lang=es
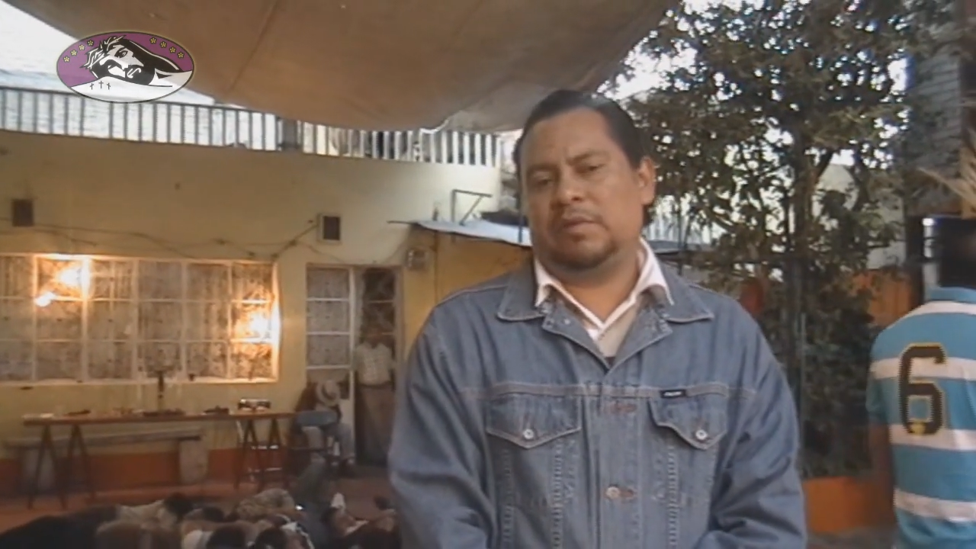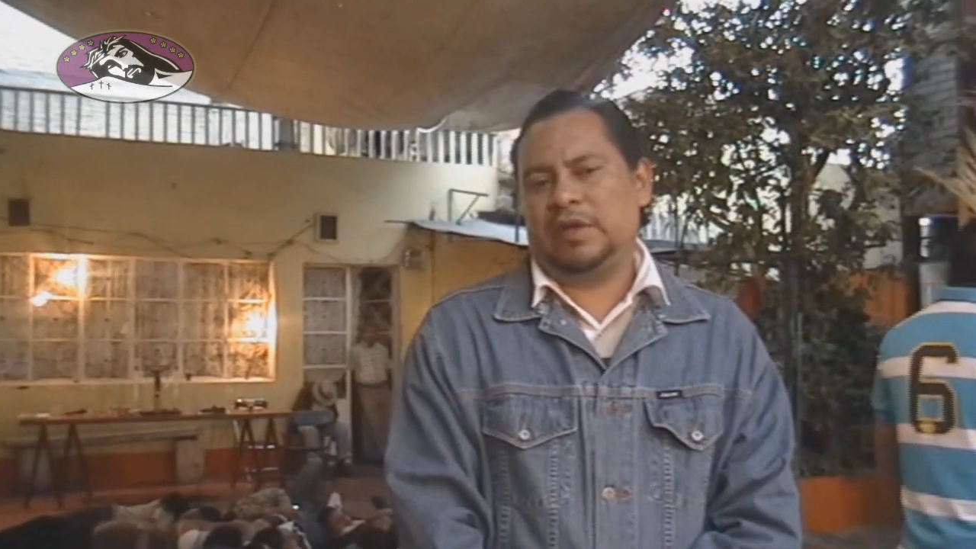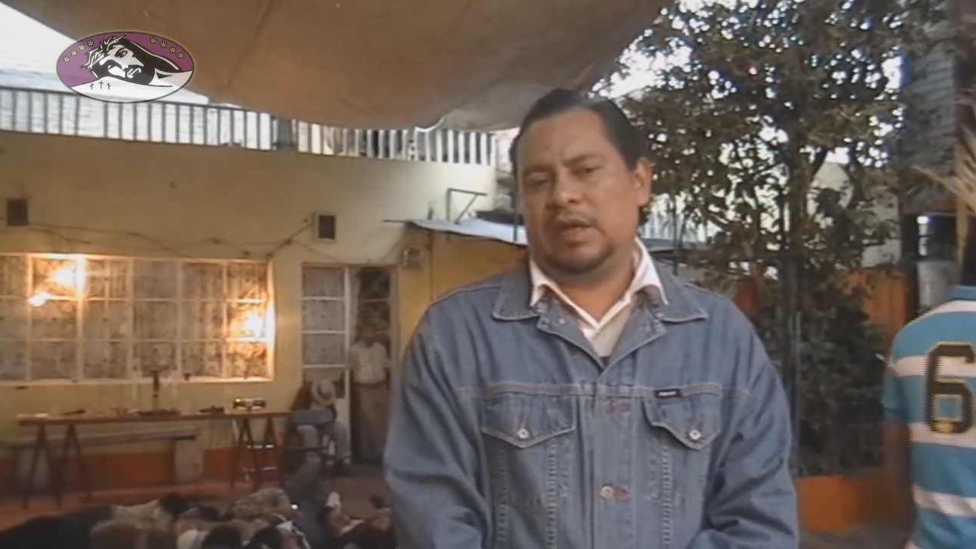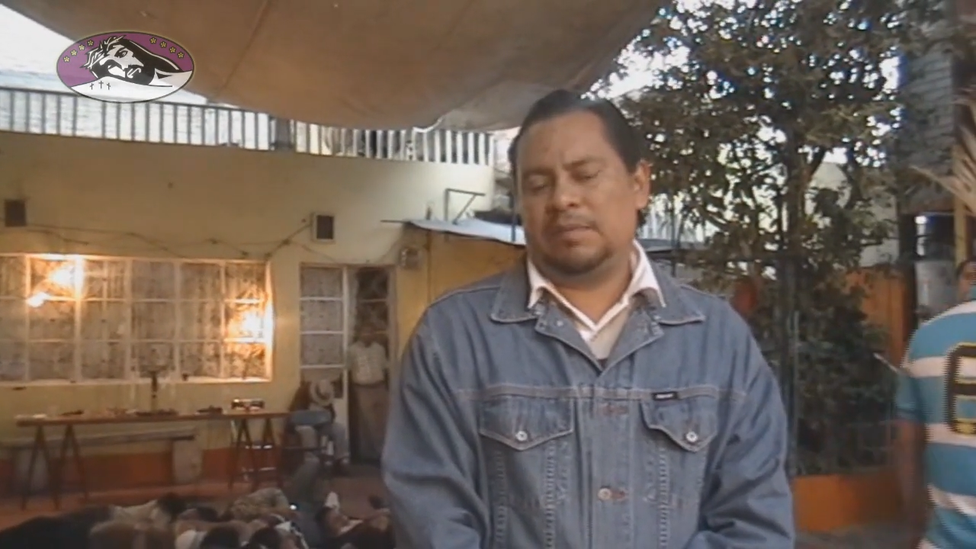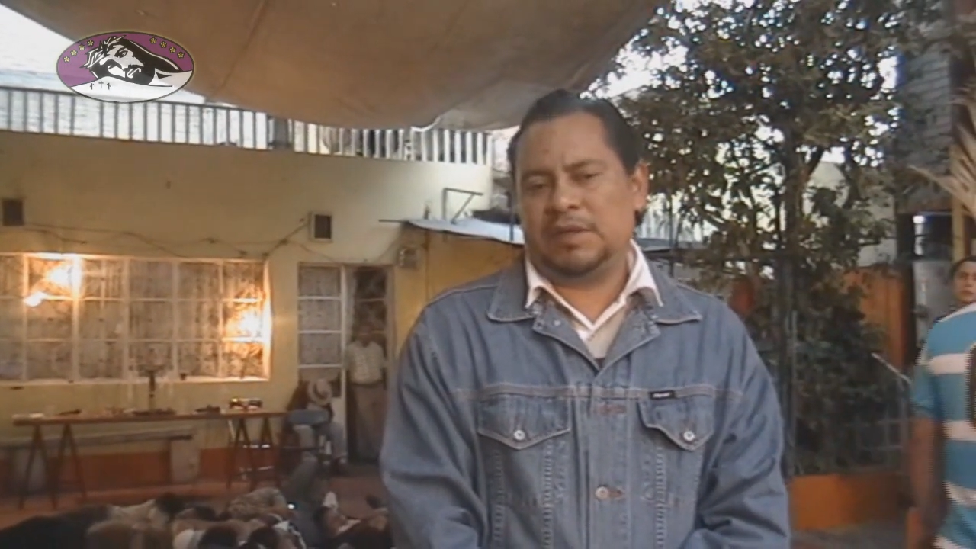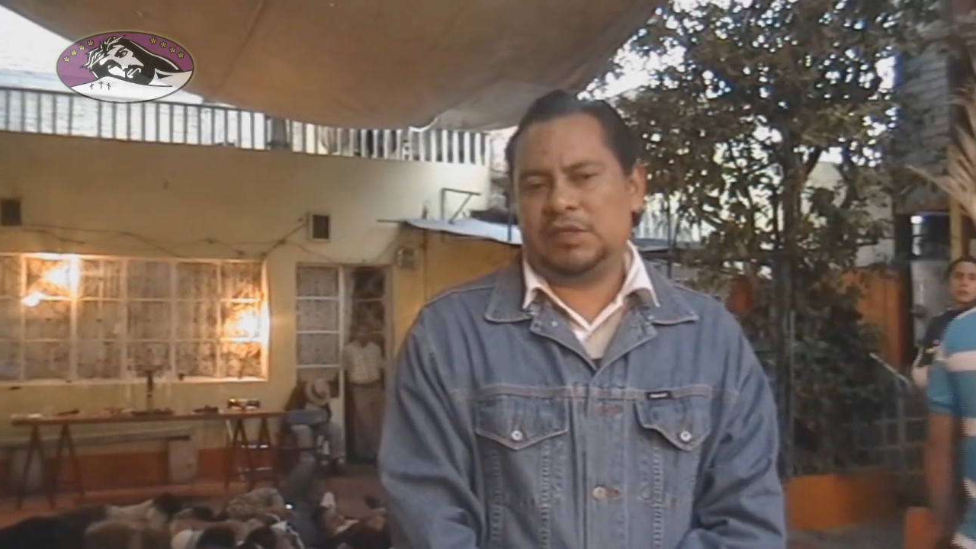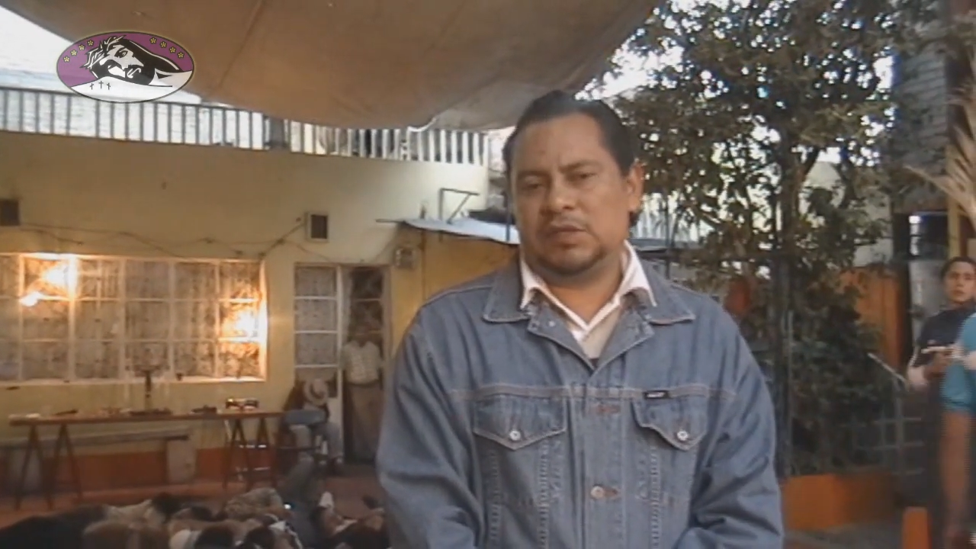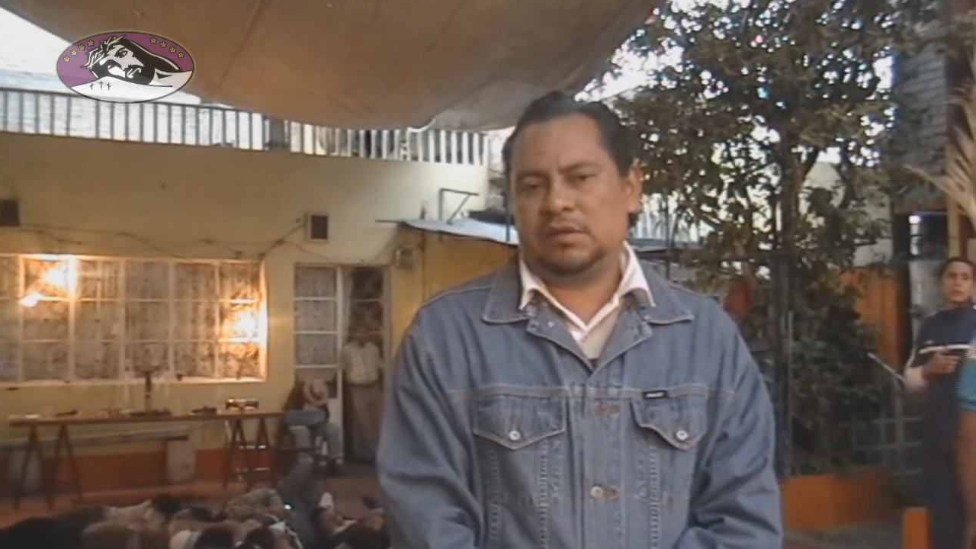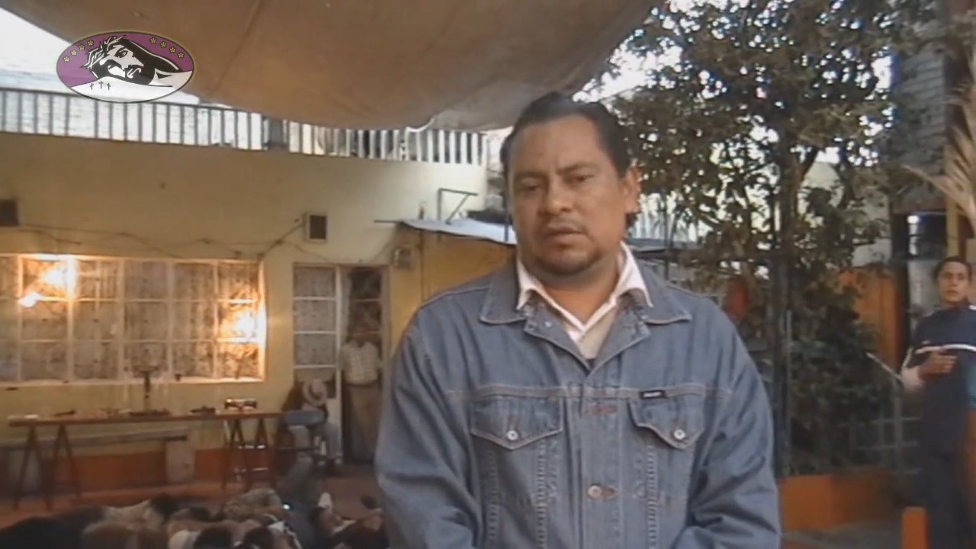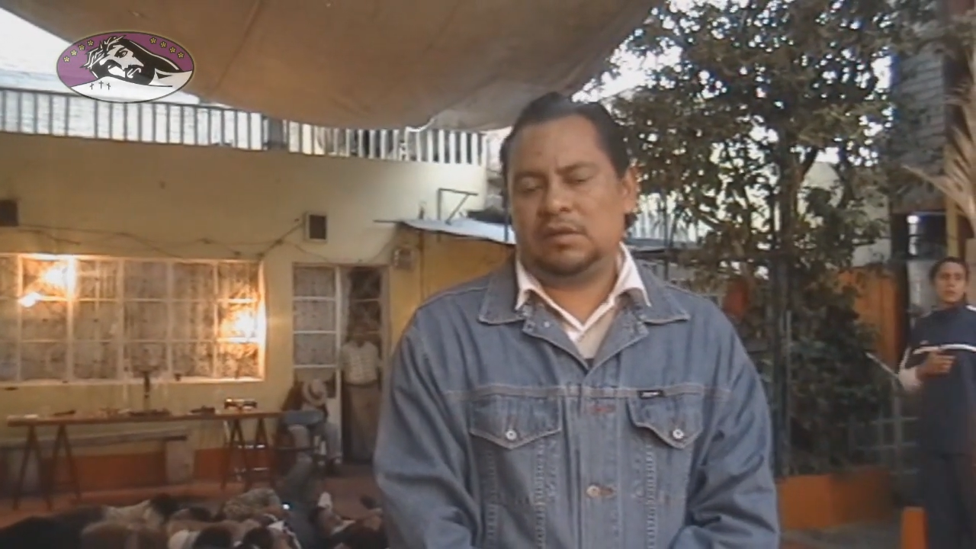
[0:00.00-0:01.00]
voy a la
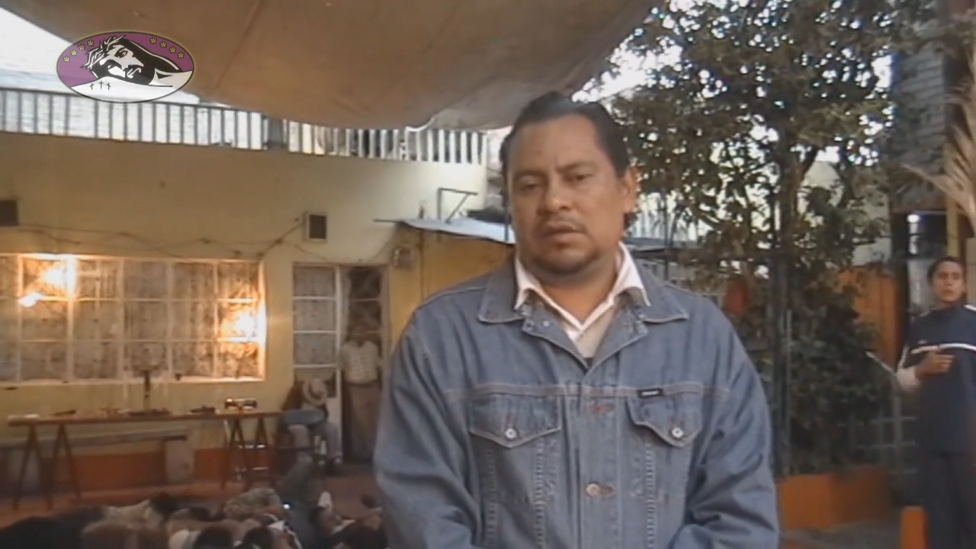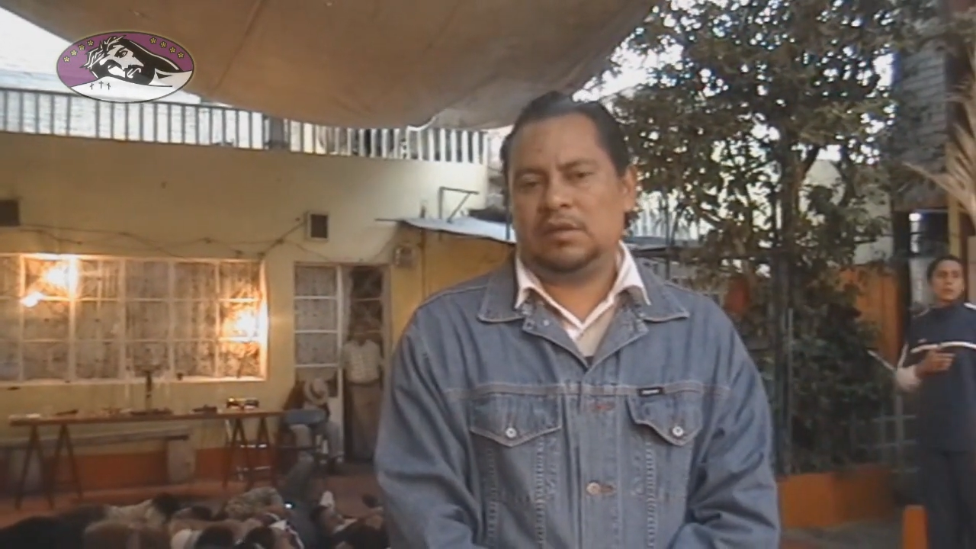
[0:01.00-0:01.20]
presión,